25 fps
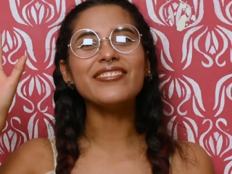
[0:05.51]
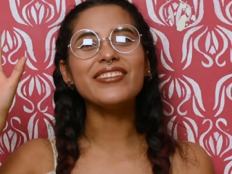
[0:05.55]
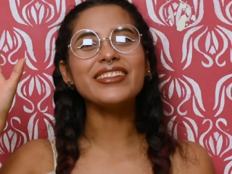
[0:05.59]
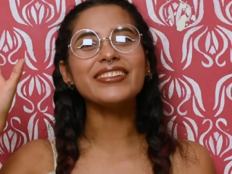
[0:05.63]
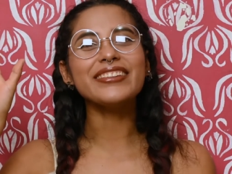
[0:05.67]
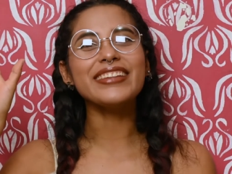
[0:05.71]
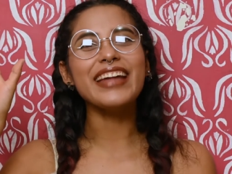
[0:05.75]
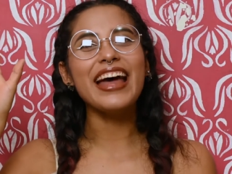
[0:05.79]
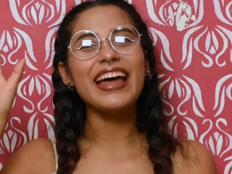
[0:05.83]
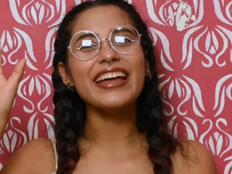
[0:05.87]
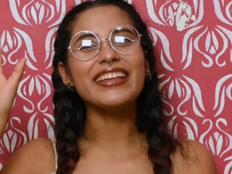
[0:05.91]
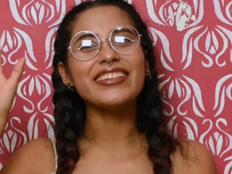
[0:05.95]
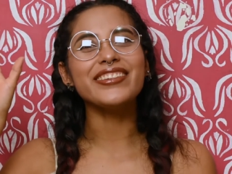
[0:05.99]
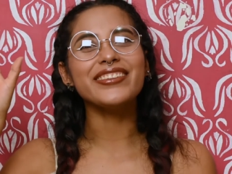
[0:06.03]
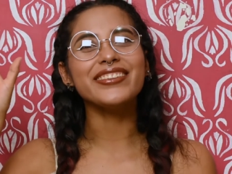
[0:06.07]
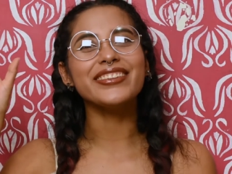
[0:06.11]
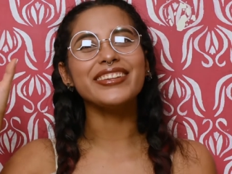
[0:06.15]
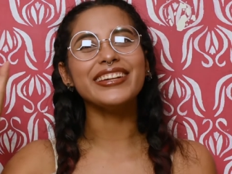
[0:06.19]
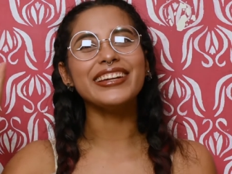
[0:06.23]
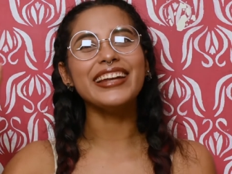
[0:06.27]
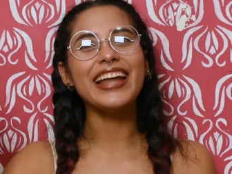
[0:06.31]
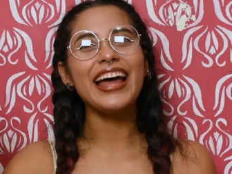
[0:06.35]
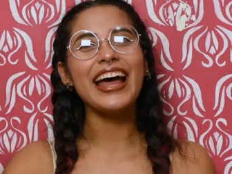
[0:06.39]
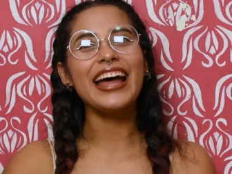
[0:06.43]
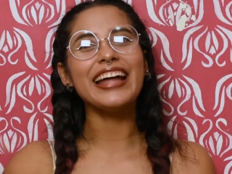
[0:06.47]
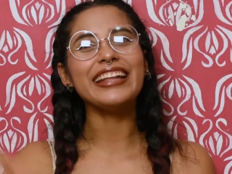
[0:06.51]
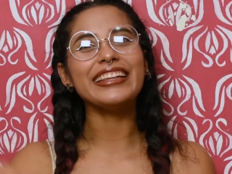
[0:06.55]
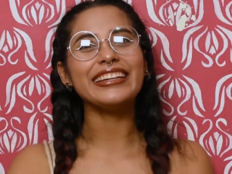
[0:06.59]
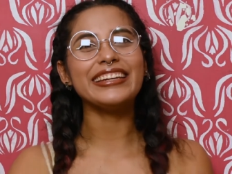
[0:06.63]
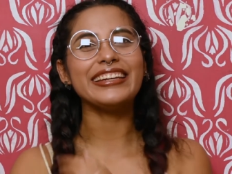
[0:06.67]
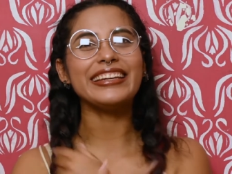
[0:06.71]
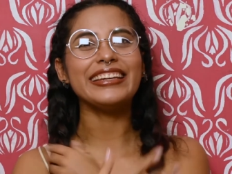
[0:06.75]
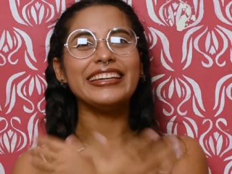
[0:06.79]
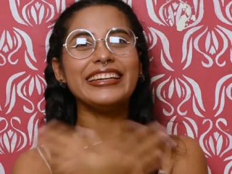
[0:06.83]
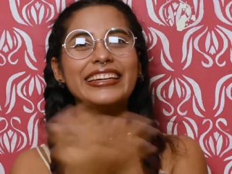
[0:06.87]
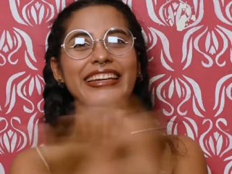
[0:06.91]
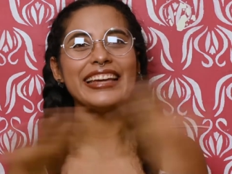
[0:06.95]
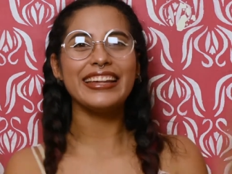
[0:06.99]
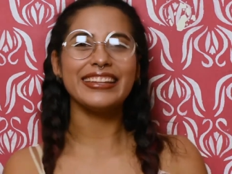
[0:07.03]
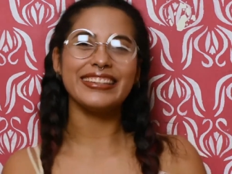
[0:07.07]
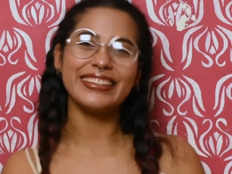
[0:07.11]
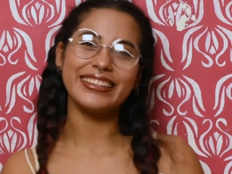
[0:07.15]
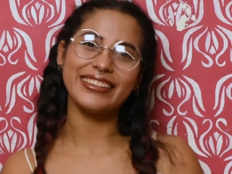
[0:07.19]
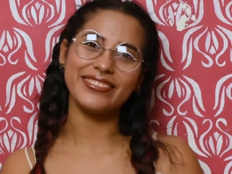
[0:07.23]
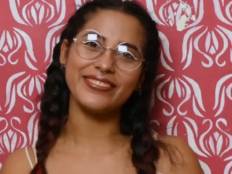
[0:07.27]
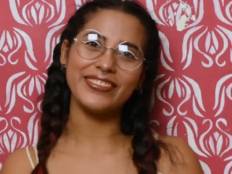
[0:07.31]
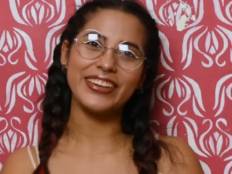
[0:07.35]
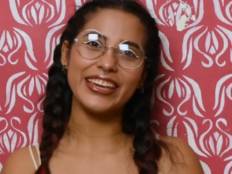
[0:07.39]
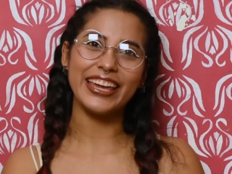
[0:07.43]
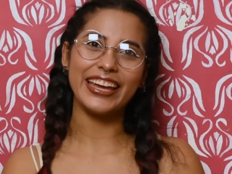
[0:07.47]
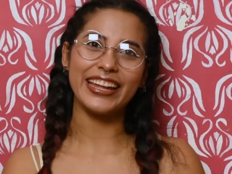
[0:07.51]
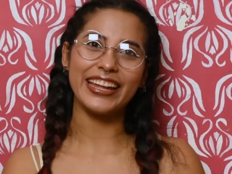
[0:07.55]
¿cómo están? Yo soy Nat y este es mi